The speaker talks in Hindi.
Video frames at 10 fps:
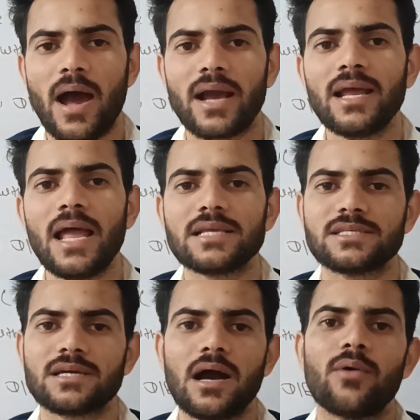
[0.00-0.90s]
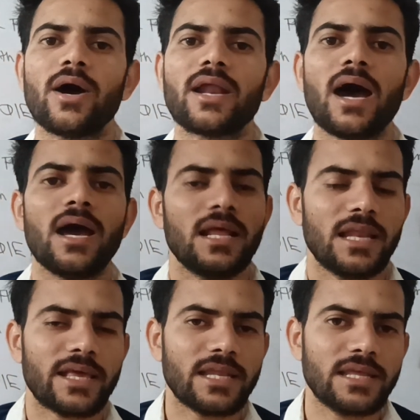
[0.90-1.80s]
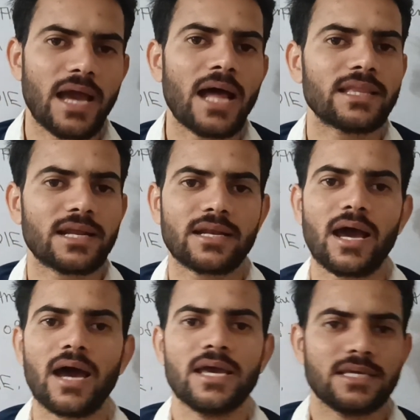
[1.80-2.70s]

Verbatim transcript: पागल आशिक आवारा लेकिन याद रखना